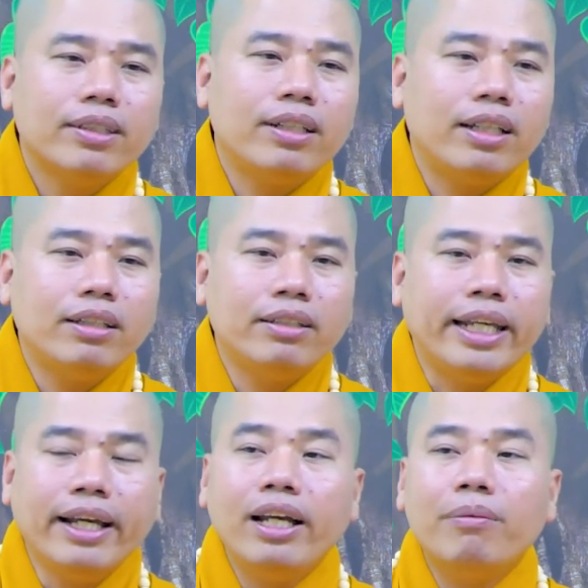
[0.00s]
gọi là
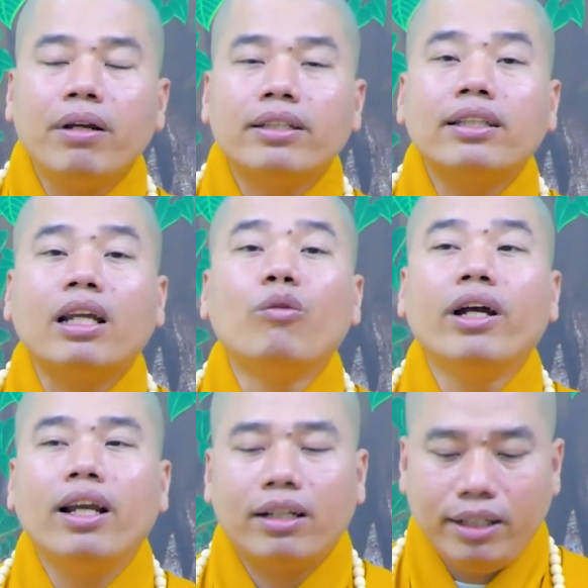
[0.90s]
chuyển nghiệp lực trở thành
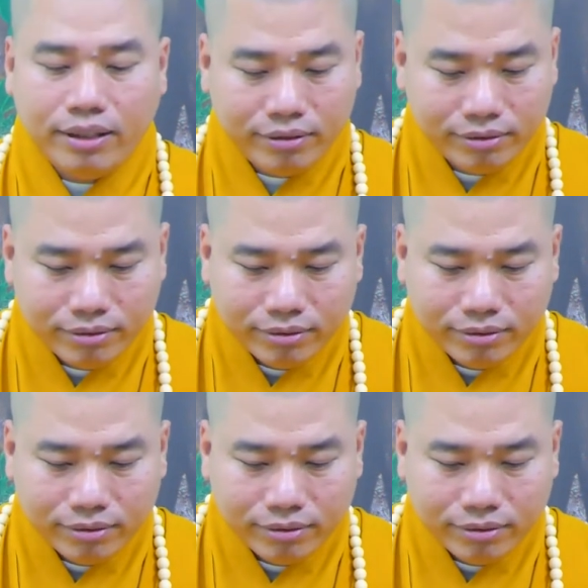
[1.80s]
nguyện lực liền